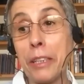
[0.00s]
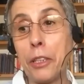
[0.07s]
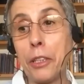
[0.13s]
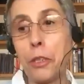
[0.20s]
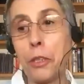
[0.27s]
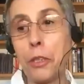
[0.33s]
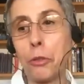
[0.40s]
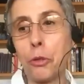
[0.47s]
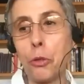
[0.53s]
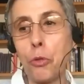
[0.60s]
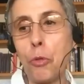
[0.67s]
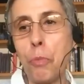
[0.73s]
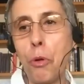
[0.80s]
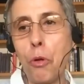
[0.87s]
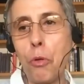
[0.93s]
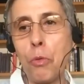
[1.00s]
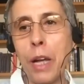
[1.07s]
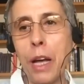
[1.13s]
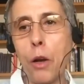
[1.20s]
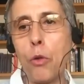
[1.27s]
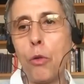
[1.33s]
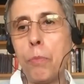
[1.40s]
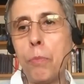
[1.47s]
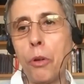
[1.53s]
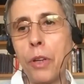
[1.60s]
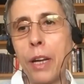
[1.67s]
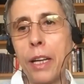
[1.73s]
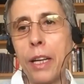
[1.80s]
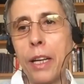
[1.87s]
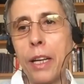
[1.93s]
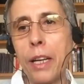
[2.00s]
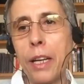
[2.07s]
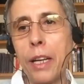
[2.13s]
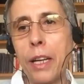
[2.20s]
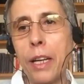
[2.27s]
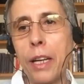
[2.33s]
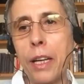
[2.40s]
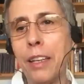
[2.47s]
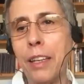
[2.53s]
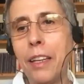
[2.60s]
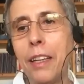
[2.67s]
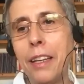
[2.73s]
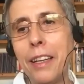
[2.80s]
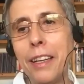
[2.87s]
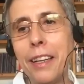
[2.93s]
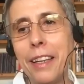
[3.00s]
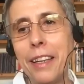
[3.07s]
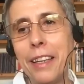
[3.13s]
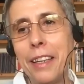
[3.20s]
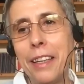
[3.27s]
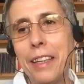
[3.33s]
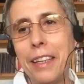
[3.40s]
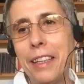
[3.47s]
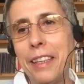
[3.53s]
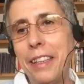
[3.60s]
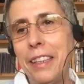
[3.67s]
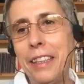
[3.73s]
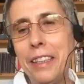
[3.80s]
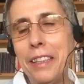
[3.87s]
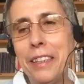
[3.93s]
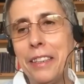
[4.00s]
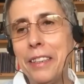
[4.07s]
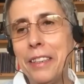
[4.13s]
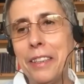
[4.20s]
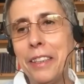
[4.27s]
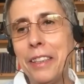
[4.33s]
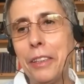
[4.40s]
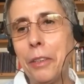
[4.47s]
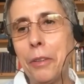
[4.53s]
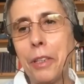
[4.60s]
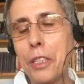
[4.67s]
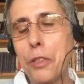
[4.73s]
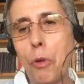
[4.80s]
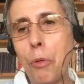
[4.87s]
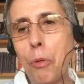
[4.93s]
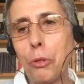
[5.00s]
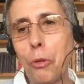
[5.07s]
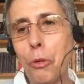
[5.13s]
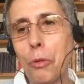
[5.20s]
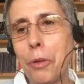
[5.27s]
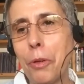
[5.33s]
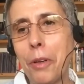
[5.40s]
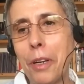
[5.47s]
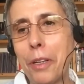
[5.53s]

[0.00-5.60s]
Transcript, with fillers: parte de otro grupo con una gruponalidad diferente. Y es nuevo todo,